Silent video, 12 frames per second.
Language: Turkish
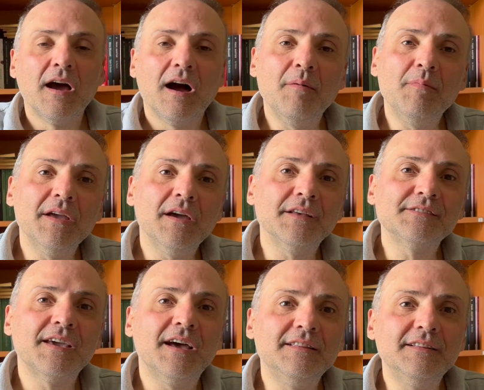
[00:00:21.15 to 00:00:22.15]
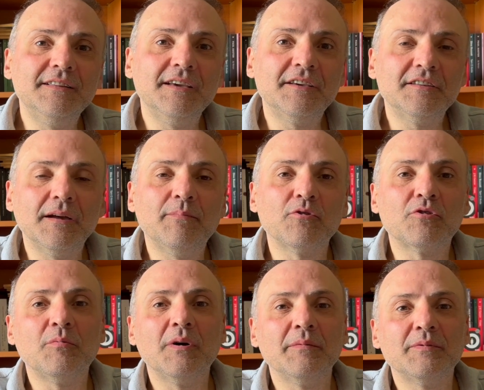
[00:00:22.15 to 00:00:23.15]
Ama yaz geldi diye kitap
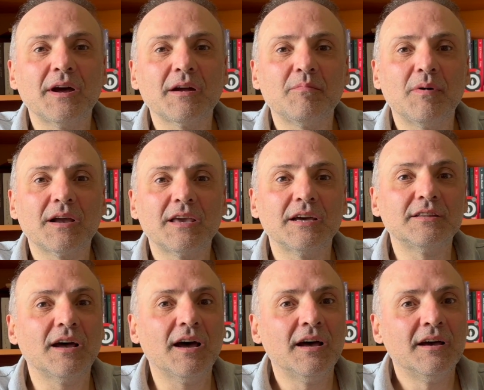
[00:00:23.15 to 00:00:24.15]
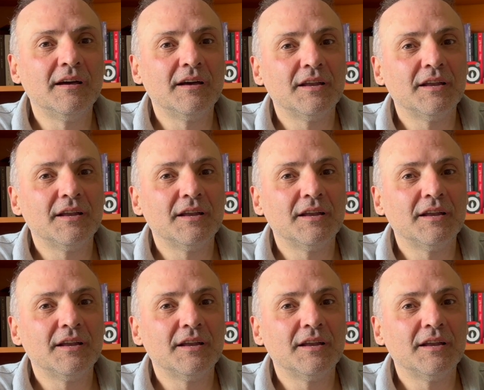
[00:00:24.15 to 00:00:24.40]
okumayı bırakmak ya da